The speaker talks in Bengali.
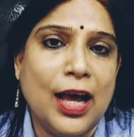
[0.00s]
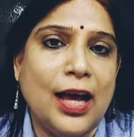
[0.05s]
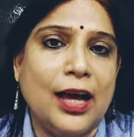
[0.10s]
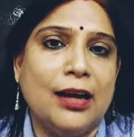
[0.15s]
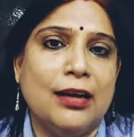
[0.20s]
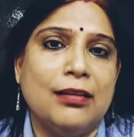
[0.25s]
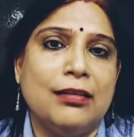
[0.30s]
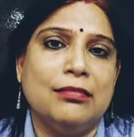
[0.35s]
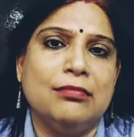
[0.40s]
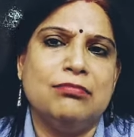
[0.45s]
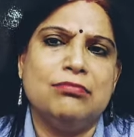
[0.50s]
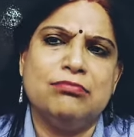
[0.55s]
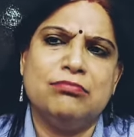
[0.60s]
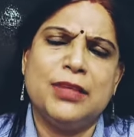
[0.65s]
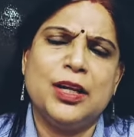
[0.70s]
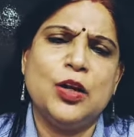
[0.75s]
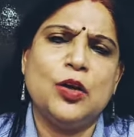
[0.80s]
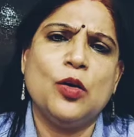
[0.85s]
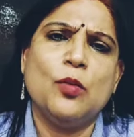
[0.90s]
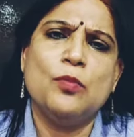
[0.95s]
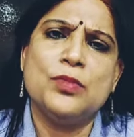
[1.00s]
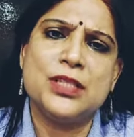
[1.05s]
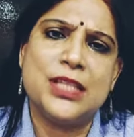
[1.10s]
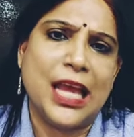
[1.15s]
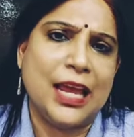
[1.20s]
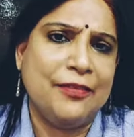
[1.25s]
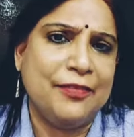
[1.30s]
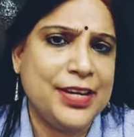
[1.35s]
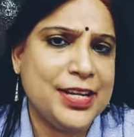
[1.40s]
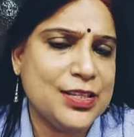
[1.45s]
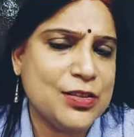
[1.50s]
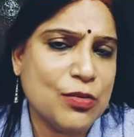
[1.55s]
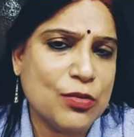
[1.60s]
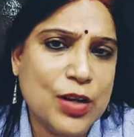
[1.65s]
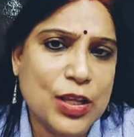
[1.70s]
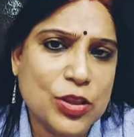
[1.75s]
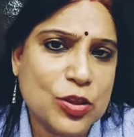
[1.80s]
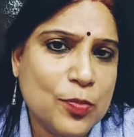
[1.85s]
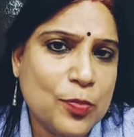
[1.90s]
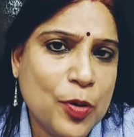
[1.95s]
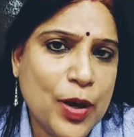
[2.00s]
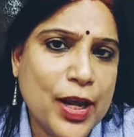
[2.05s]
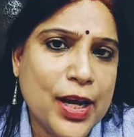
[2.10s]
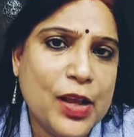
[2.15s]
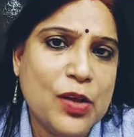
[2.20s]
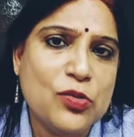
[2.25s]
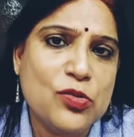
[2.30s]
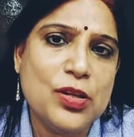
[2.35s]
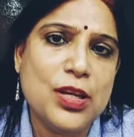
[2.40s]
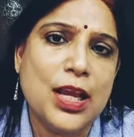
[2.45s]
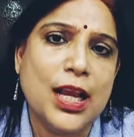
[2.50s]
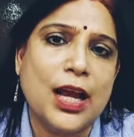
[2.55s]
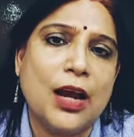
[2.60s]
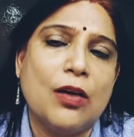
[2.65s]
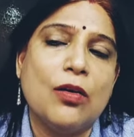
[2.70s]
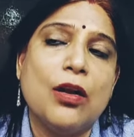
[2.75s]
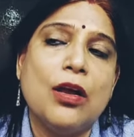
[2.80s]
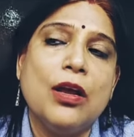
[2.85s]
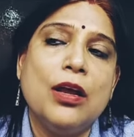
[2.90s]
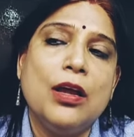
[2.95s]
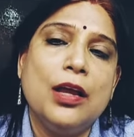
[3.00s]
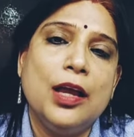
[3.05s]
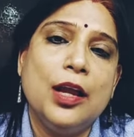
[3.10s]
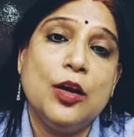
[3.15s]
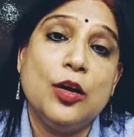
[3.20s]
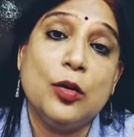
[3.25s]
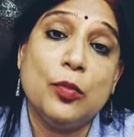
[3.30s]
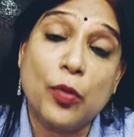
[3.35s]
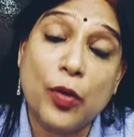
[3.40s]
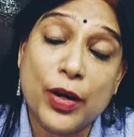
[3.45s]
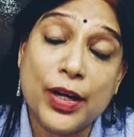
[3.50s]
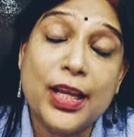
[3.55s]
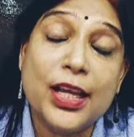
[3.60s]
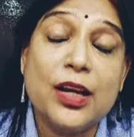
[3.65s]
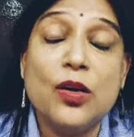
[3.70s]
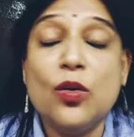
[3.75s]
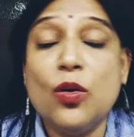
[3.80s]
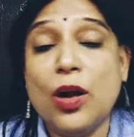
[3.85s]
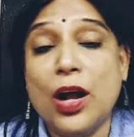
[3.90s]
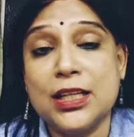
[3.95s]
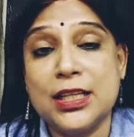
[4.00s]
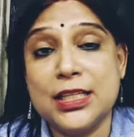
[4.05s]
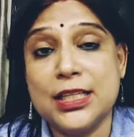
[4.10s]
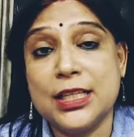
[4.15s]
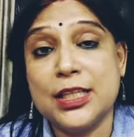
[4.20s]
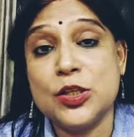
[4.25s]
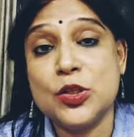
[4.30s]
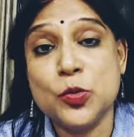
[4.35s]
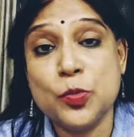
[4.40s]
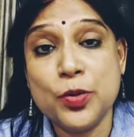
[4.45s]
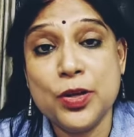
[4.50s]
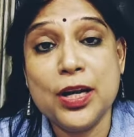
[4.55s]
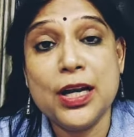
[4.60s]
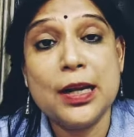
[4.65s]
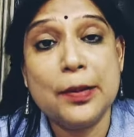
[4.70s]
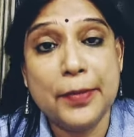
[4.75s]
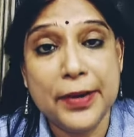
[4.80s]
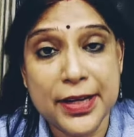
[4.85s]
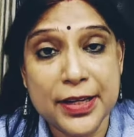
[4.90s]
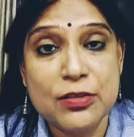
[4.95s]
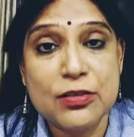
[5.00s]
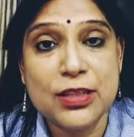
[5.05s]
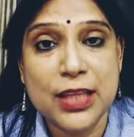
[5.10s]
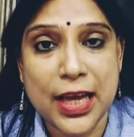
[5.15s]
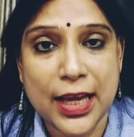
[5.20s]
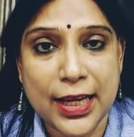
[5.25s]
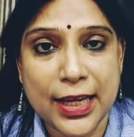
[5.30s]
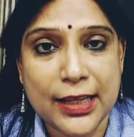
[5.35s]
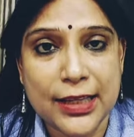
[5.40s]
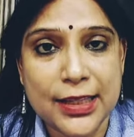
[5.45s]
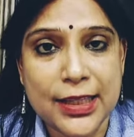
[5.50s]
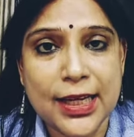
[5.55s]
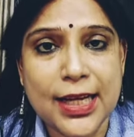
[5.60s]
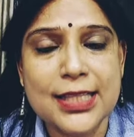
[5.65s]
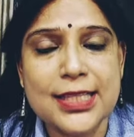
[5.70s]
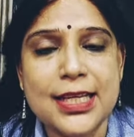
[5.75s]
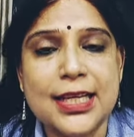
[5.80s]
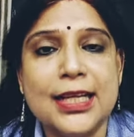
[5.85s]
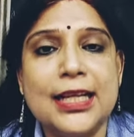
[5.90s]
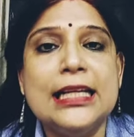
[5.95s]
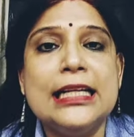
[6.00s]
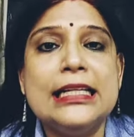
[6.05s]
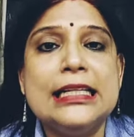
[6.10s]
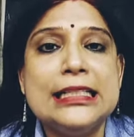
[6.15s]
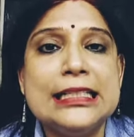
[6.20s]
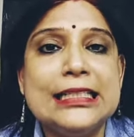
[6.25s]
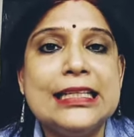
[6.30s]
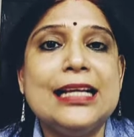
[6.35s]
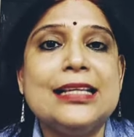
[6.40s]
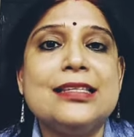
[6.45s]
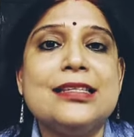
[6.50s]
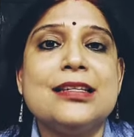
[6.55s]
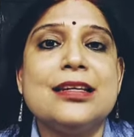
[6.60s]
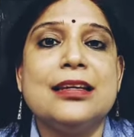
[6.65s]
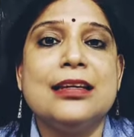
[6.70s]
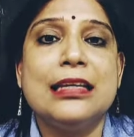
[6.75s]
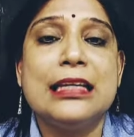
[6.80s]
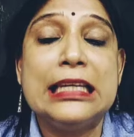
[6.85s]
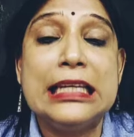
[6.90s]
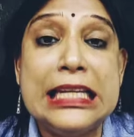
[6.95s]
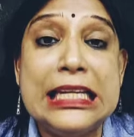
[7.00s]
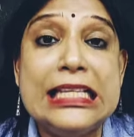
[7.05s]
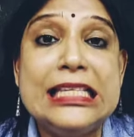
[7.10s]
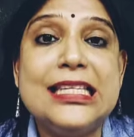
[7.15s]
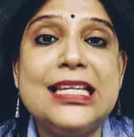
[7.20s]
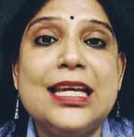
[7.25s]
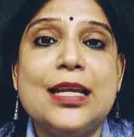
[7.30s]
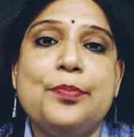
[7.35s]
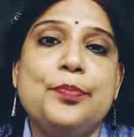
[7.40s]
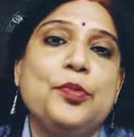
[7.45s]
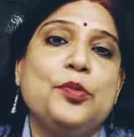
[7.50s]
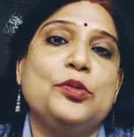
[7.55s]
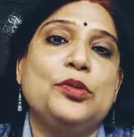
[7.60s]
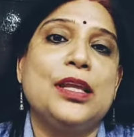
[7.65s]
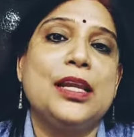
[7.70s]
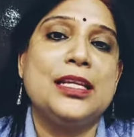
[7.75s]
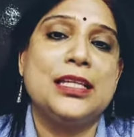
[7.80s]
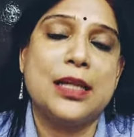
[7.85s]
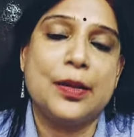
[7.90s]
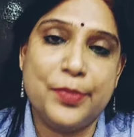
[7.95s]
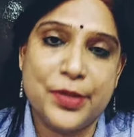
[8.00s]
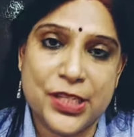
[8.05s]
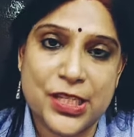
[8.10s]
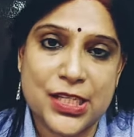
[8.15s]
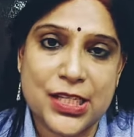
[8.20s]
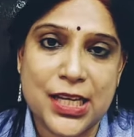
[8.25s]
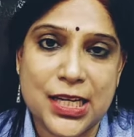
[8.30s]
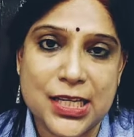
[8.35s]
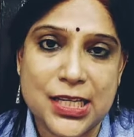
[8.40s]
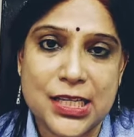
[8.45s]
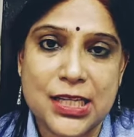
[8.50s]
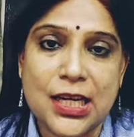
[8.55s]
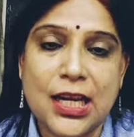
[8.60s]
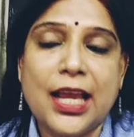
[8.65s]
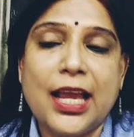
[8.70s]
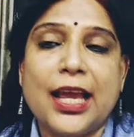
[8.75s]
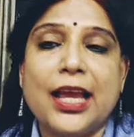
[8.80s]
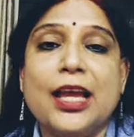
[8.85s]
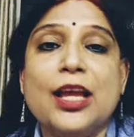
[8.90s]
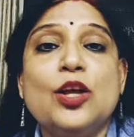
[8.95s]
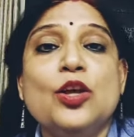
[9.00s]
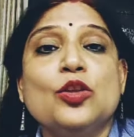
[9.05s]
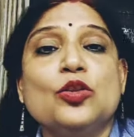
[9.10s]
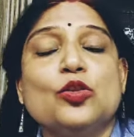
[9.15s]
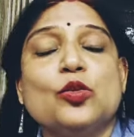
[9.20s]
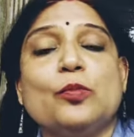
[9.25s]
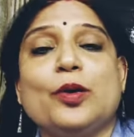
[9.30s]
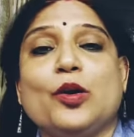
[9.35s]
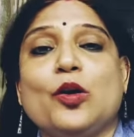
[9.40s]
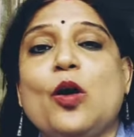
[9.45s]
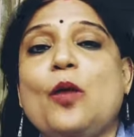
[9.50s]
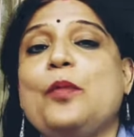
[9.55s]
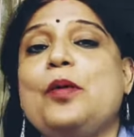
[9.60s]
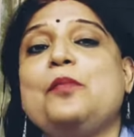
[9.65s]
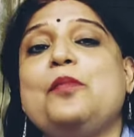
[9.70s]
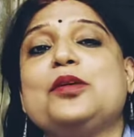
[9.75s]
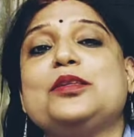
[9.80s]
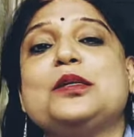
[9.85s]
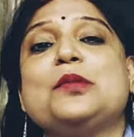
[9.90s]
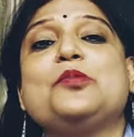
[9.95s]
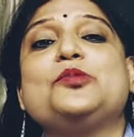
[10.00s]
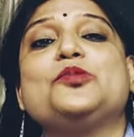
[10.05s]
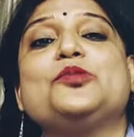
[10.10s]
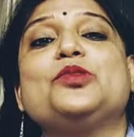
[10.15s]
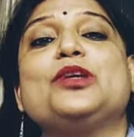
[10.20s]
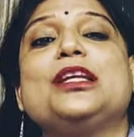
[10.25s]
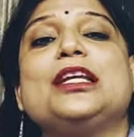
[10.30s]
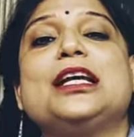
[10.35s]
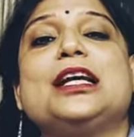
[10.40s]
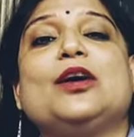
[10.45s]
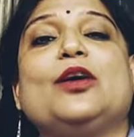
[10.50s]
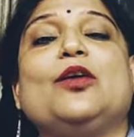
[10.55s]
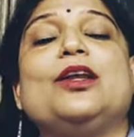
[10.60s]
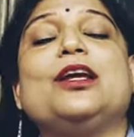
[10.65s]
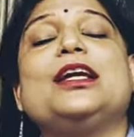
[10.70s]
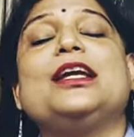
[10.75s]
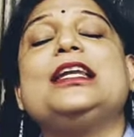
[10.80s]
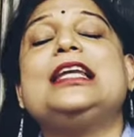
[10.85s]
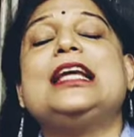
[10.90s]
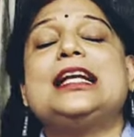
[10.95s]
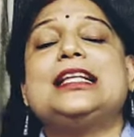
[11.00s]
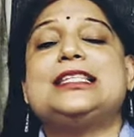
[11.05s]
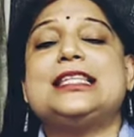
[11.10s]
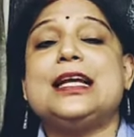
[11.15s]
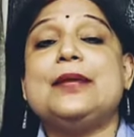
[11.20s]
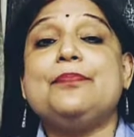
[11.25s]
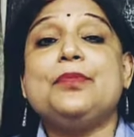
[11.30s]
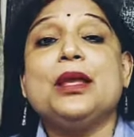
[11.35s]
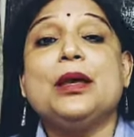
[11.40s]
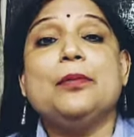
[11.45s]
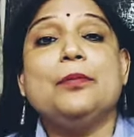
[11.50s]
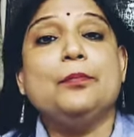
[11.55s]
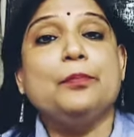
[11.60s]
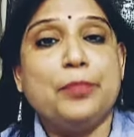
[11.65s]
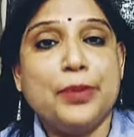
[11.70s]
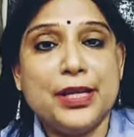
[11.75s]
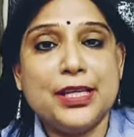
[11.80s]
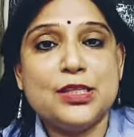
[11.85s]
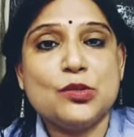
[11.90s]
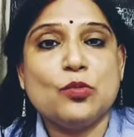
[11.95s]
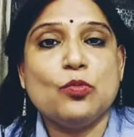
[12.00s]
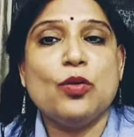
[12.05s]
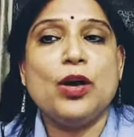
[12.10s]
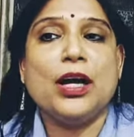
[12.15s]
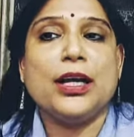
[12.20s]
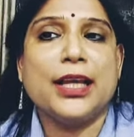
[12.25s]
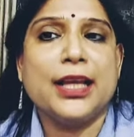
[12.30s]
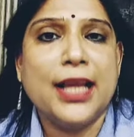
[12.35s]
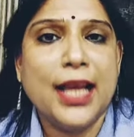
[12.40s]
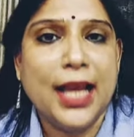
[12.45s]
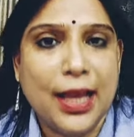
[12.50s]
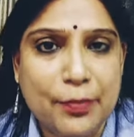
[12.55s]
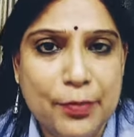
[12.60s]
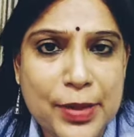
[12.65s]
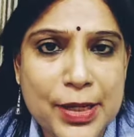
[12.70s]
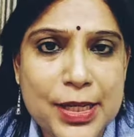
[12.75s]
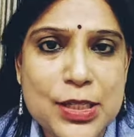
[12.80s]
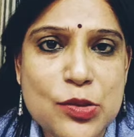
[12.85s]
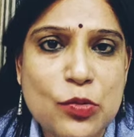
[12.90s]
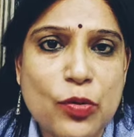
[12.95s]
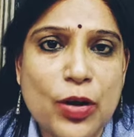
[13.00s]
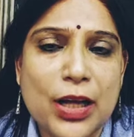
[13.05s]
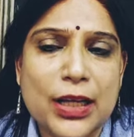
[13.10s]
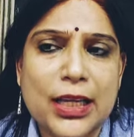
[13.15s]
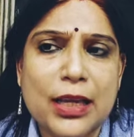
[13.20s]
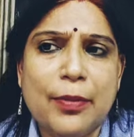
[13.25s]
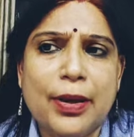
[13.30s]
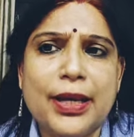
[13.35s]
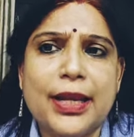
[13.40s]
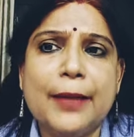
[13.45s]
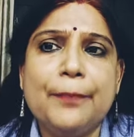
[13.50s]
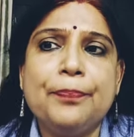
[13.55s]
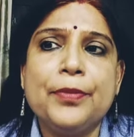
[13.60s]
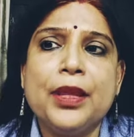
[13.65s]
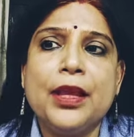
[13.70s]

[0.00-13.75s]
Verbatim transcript: আর এরকম ডায়াবেটিস হলে তো ভয়ের কিছু নেই কারণ এরকম অনেক লোক আছে যাদের জুভেনাল ডায়াবেটিসও থাকে ঠিক আছে জাস্ট নিজের প্রতি নিজের বিশ্বাস হ্যাঁ তোমার কমেন্ট বক্সে প্রচুরই লিখ অনেকেই লিখেছে ব্রিস্ক ওয়াকিং হ্যাঁ ব্রিস্ক ওয়াকিং মানে